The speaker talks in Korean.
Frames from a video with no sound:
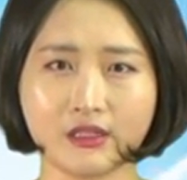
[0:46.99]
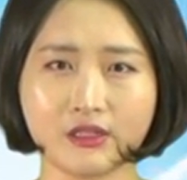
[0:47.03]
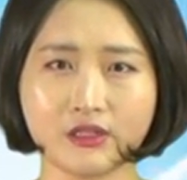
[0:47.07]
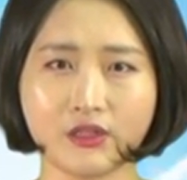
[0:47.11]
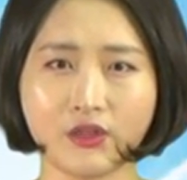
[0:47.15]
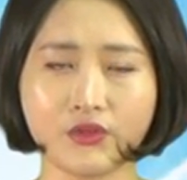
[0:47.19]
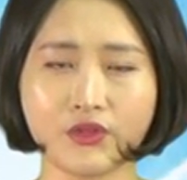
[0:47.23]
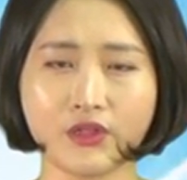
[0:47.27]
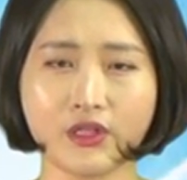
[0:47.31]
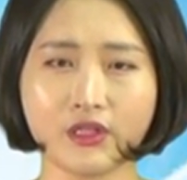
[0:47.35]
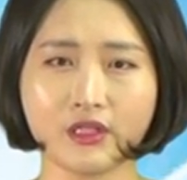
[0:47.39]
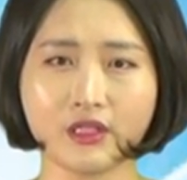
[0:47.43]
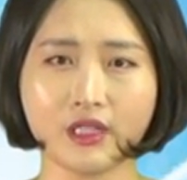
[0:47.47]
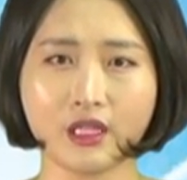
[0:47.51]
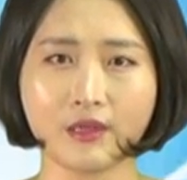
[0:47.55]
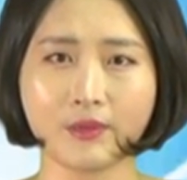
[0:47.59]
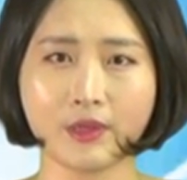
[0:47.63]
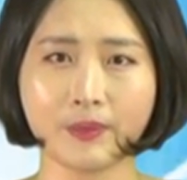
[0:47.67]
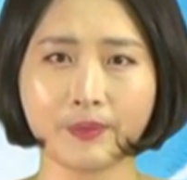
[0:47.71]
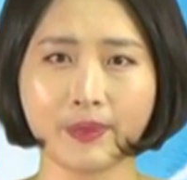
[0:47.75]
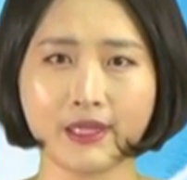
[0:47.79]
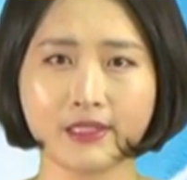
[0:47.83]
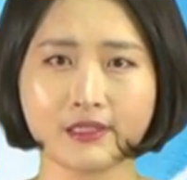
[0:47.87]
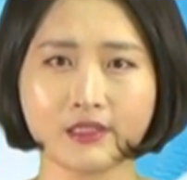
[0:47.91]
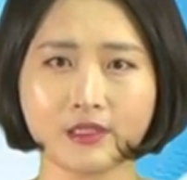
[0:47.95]
전년 대비
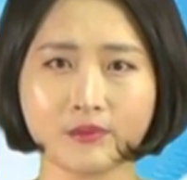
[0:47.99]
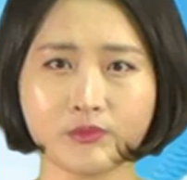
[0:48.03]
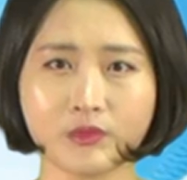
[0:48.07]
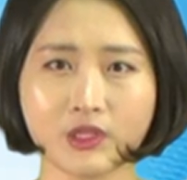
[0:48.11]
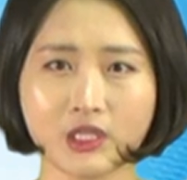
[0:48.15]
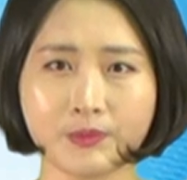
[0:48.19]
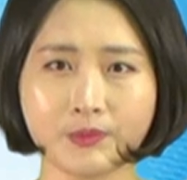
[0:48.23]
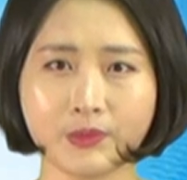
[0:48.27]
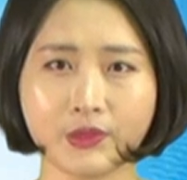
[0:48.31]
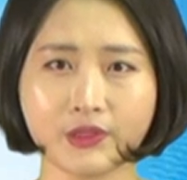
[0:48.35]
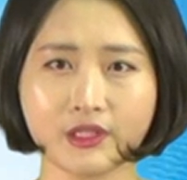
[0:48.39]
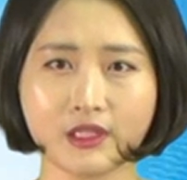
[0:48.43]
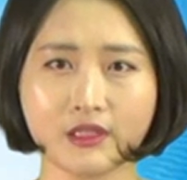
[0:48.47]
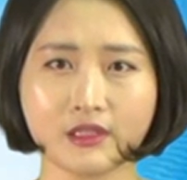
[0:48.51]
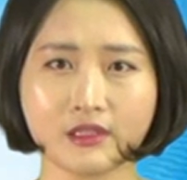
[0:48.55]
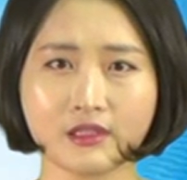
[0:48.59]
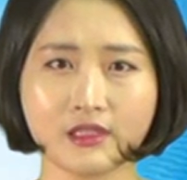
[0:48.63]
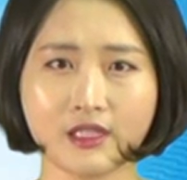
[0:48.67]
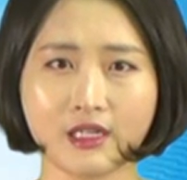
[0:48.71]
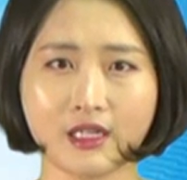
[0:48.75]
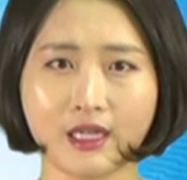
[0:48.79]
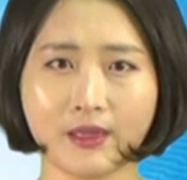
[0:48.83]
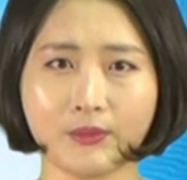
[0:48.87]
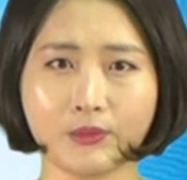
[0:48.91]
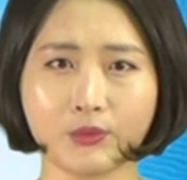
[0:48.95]

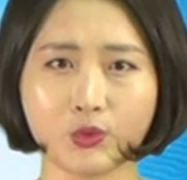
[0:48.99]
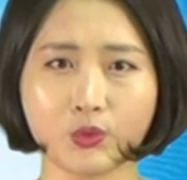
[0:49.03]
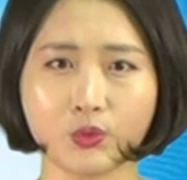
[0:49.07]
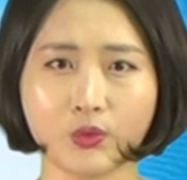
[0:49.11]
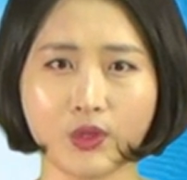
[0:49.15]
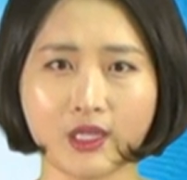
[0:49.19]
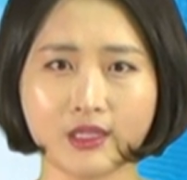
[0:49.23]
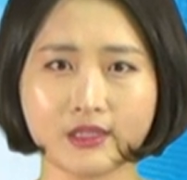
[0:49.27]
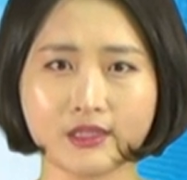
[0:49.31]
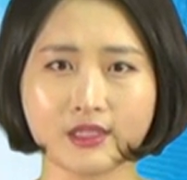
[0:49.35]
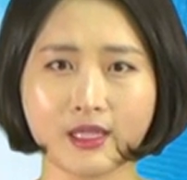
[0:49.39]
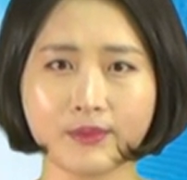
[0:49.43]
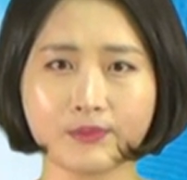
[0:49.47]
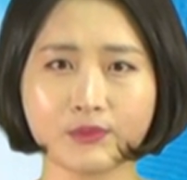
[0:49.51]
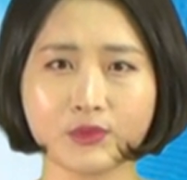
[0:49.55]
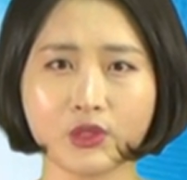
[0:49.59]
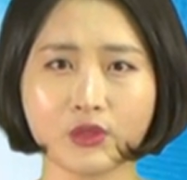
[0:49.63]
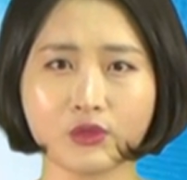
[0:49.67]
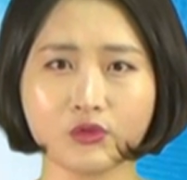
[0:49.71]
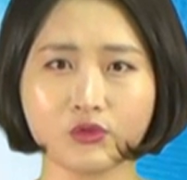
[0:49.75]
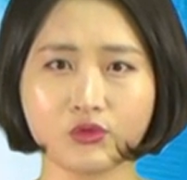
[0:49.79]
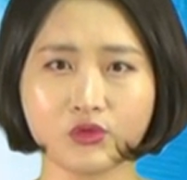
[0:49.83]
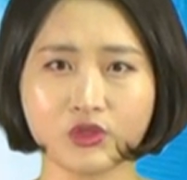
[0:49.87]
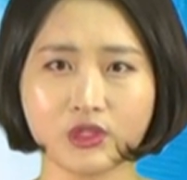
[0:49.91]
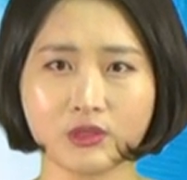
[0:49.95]
8.7%나 감소한
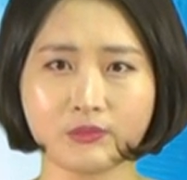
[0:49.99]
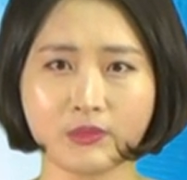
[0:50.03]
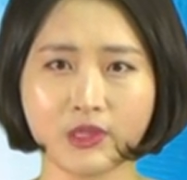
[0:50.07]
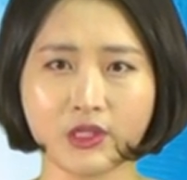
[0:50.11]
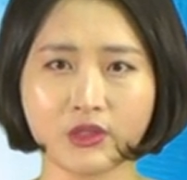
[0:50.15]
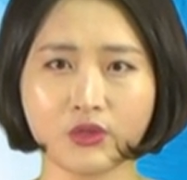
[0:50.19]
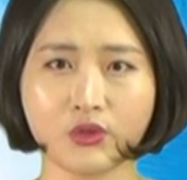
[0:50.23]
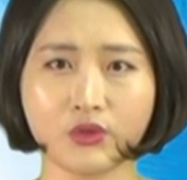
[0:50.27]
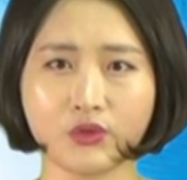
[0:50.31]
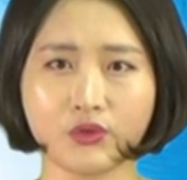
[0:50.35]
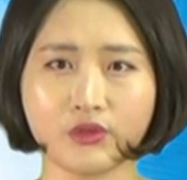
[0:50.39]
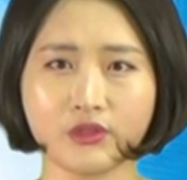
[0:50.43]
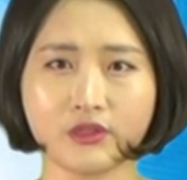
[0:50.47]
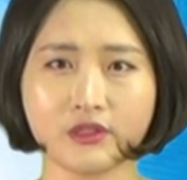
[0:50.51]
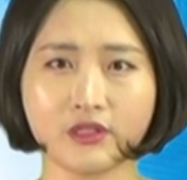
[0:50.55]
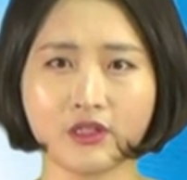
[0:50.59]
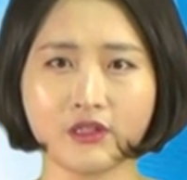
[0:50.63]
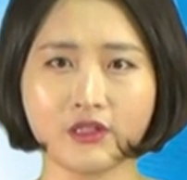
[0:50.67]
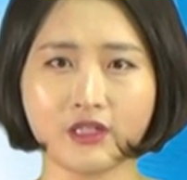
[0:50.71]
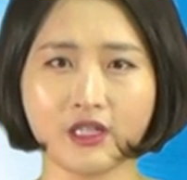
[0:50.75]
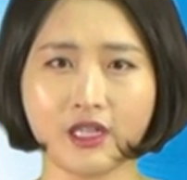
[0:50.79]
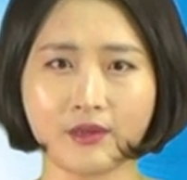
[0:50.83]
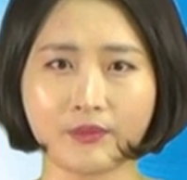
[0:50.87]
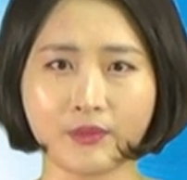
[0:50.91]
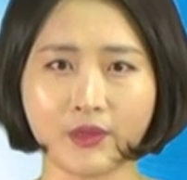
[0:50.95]
3,090만 TU를
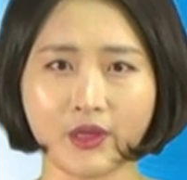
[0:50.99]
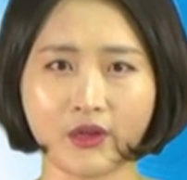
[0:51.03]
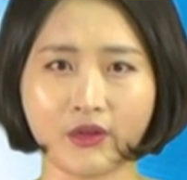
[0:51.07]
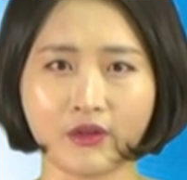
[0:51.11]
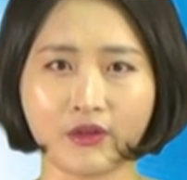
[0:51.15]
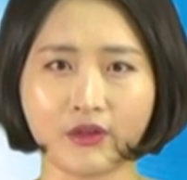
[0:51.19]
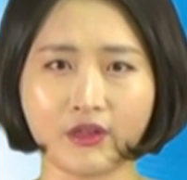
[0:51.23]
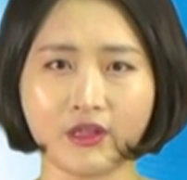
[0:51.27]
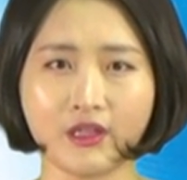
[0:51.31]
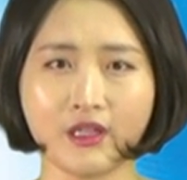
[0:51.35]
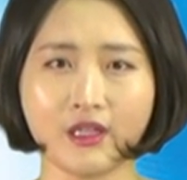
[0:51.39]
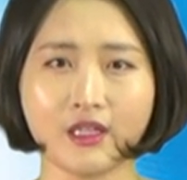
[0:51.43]
처리하며